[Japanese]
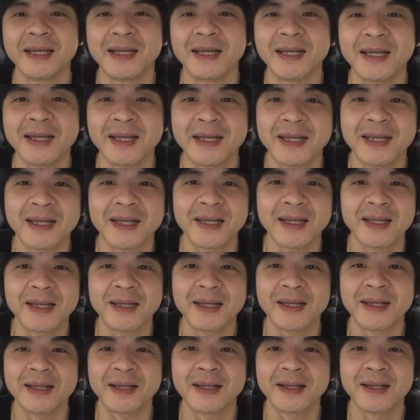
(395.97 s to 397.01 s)

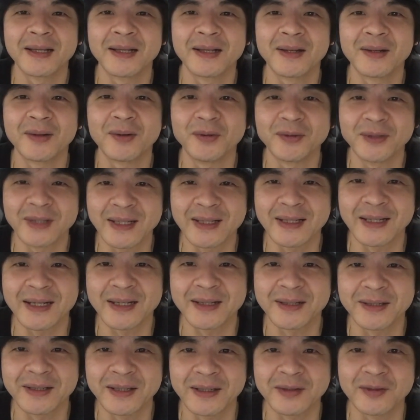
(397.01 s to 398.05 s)
えー、本題に
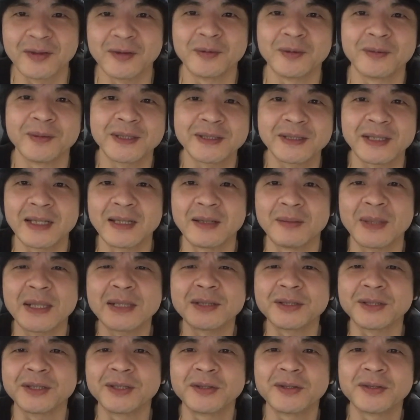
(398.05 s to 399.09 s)
入りたいと思います。えー、ま
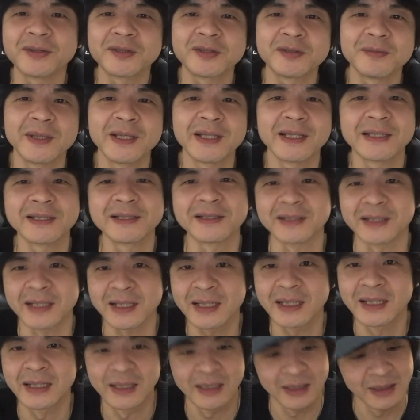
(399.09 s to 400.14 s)
ず1つ目です
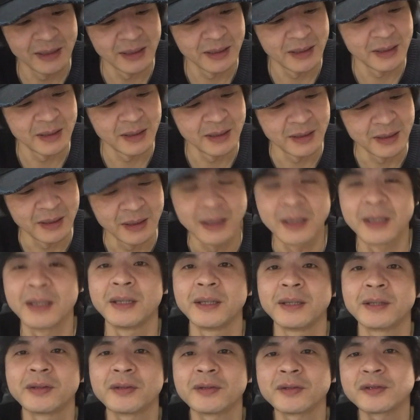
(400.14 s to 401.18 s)
ね。
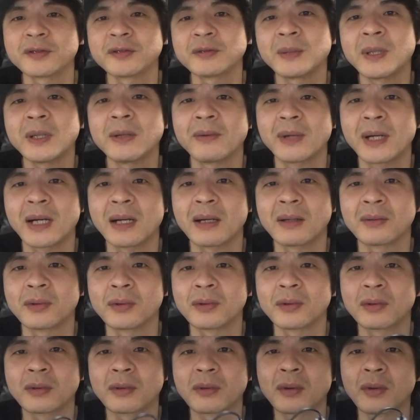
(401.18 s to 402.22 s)
1つ目はあ
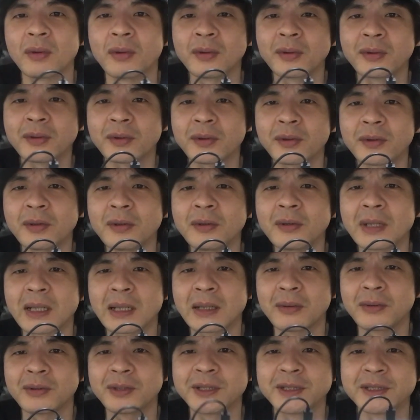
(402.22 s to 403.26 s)
の
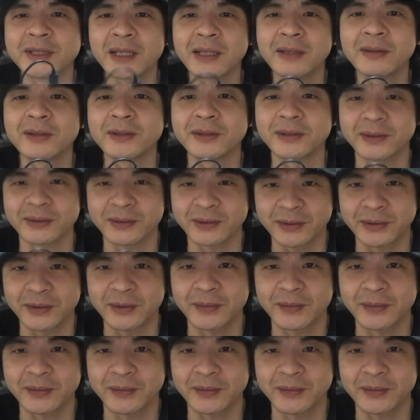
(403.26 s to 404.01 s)
コントローラーをリセットする。